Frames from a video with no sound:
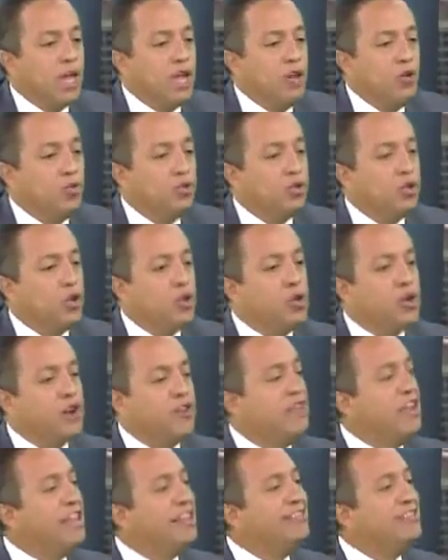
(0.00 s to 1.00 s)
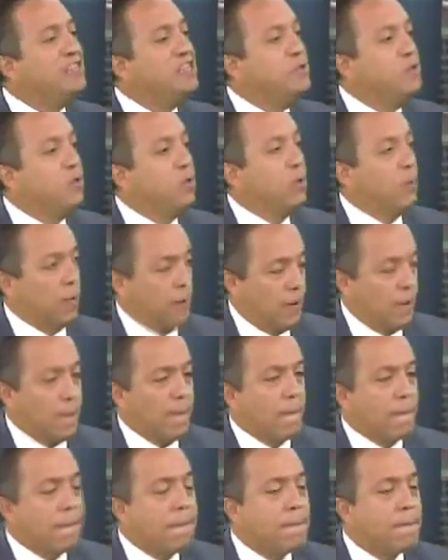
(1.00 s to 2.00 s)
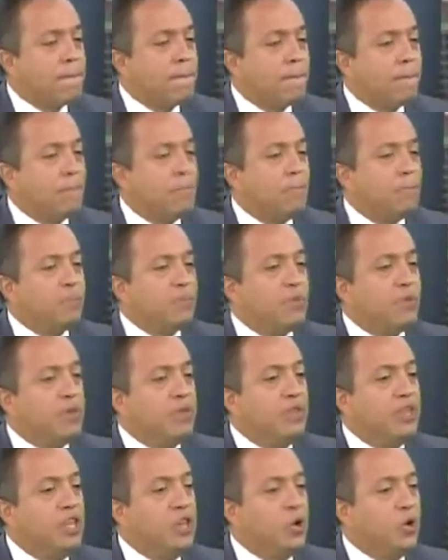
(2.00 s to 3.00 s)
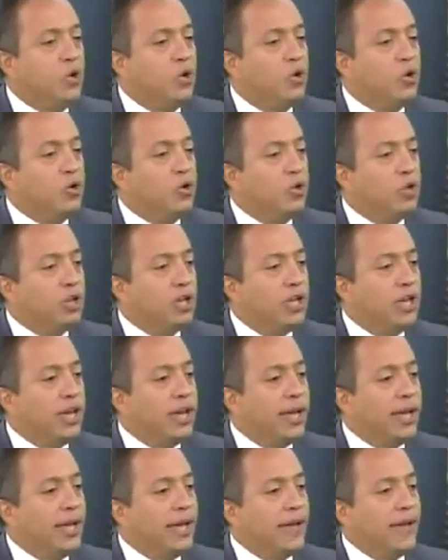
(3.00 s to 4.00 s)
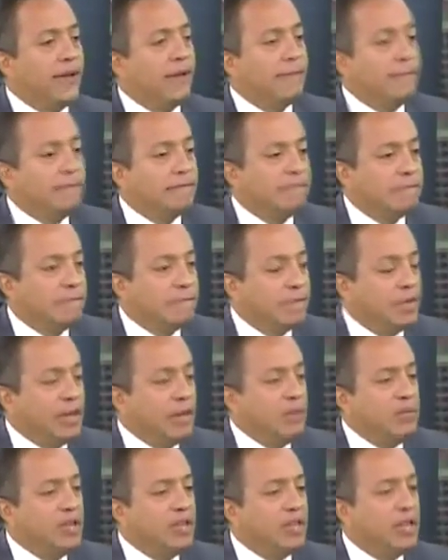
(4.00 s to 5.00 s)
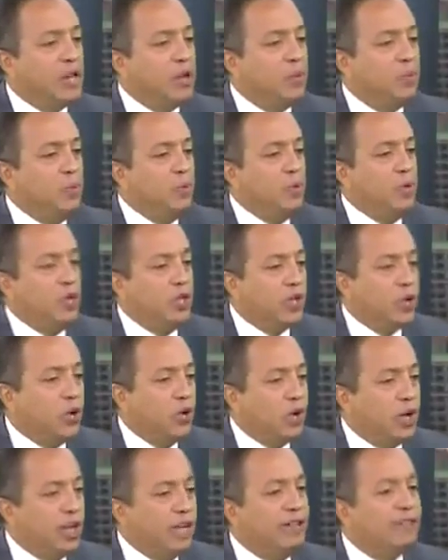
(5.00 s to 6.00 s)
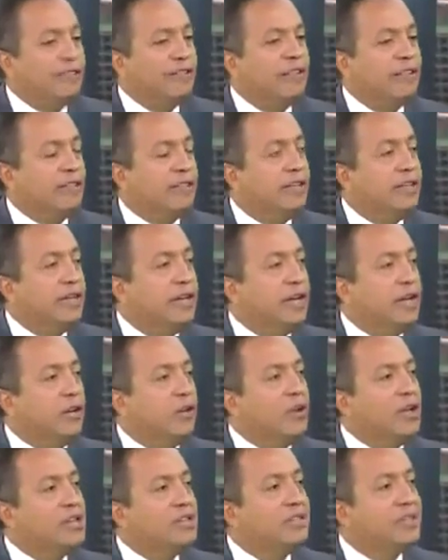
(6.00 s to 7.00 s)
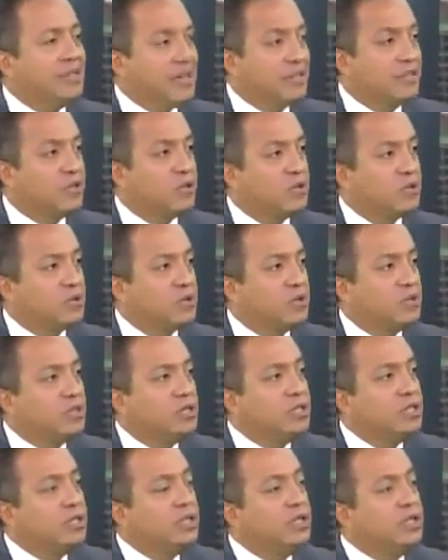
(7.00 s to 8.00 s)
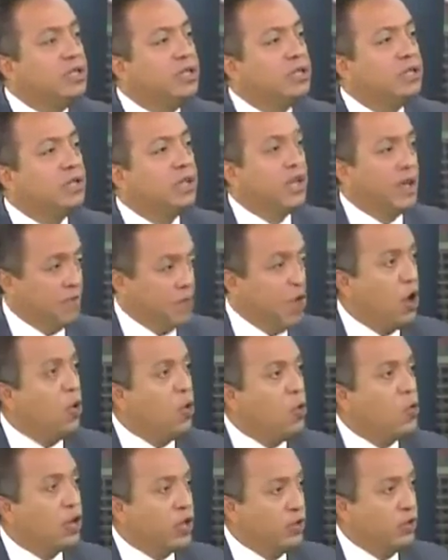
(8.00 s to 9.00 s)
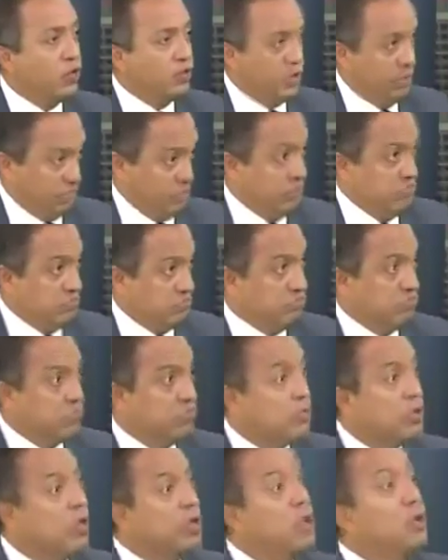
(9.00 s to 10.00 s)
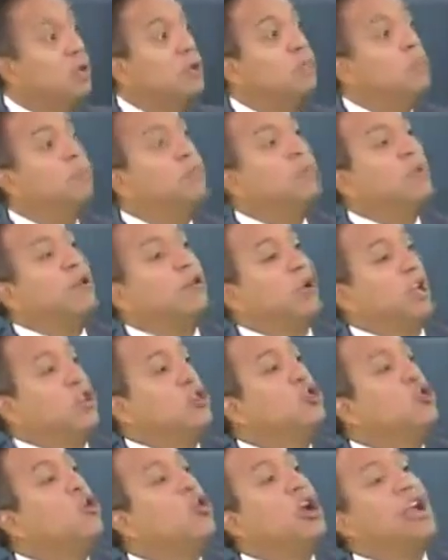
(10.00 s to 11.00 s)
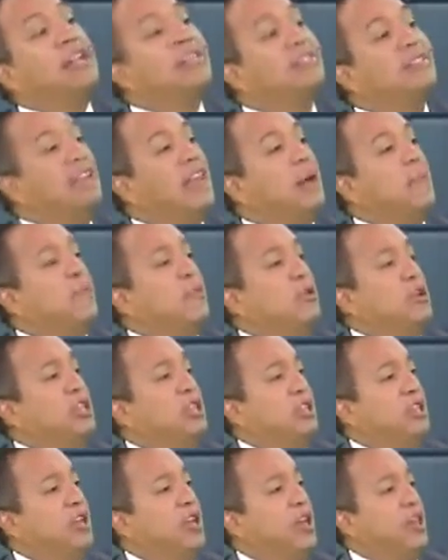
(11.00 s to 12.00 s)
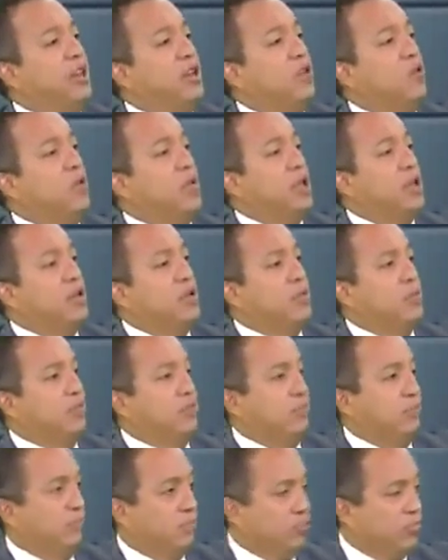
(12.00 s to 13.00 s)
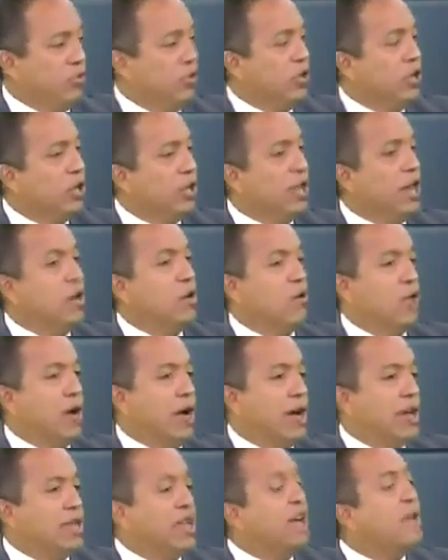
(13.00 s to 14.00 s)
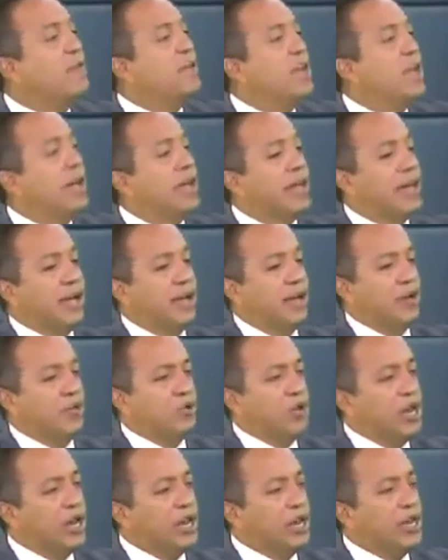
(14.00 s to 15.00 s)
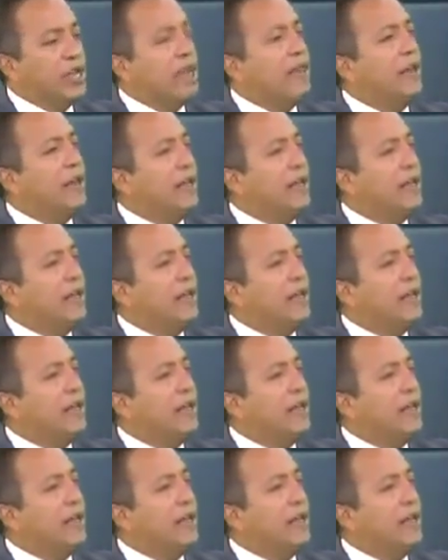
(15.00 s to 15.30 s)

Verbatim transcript: en un tono reflexivo, dijo que el Ministerio Público entendía los excesos que habían ocurrido, pero que no es la política del gobierno. Claro, ahí habría que una línea